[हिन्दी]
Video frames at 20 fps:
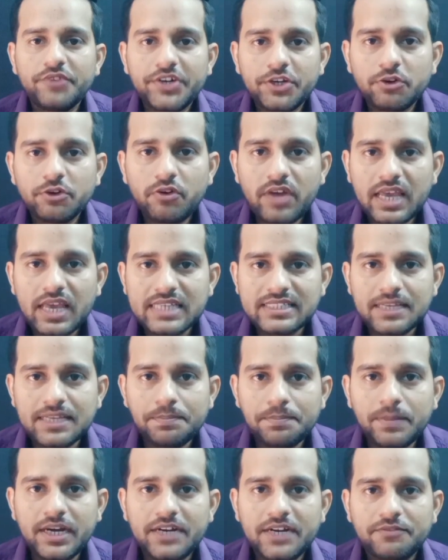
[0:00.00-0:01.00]
वीडियो को ऐसे
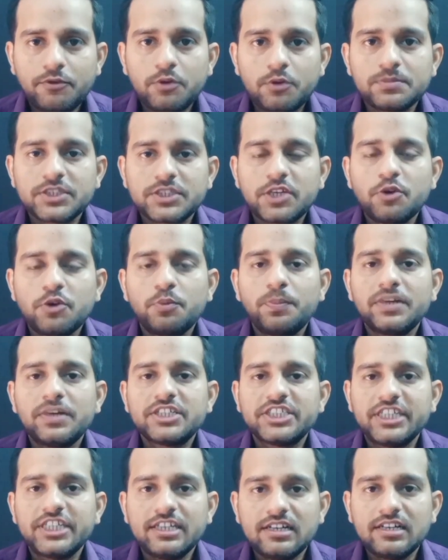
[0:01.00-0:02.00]
प्लेटफॉर्म्स के ऊपर
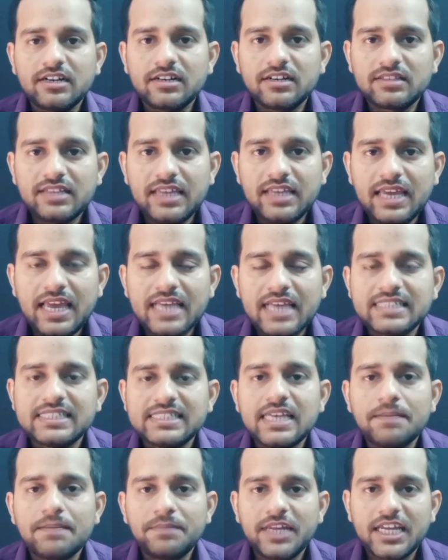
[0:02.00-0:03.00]
शेयर करते हैं ऐसी
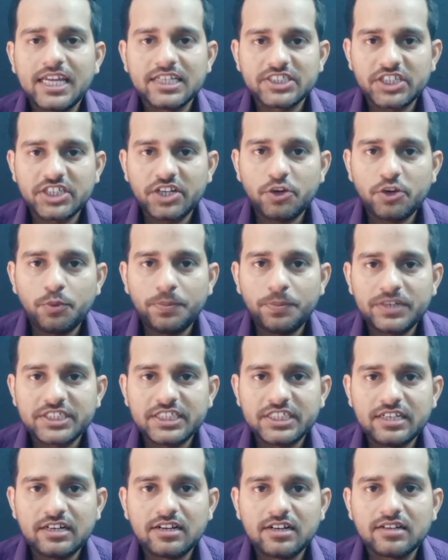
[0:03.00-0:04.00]
एप्लीकेशन के ऊपर
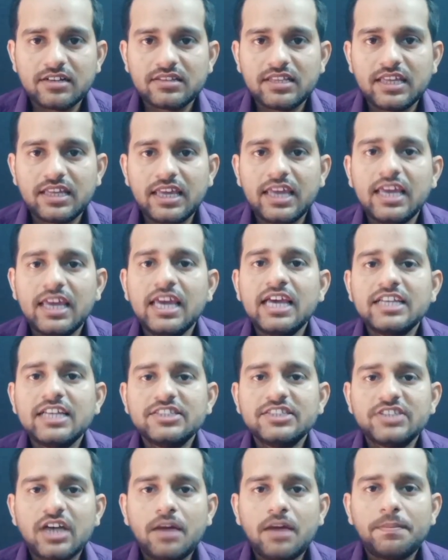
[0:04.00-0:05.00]
शेयर करते हैं
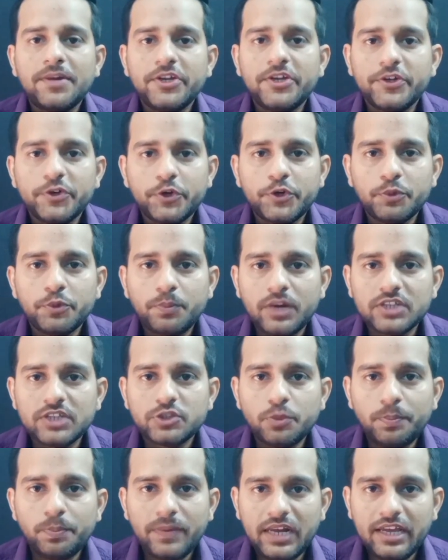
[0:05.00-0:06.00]
जहाँ पे यूट्यूब का जो
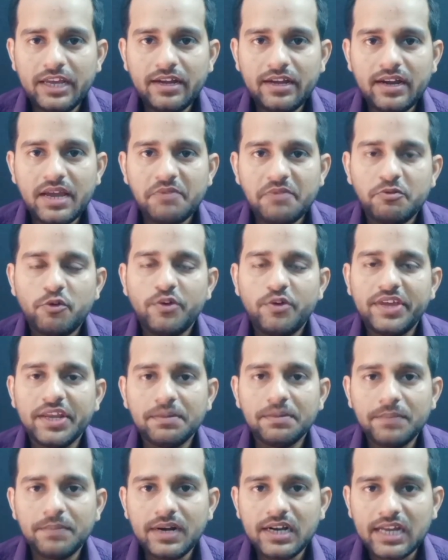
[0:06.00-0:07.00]
प्लेयर है वो
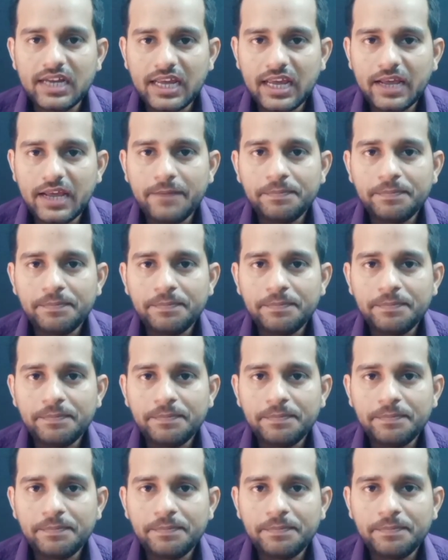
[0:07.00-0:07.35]
इनबिल्ट है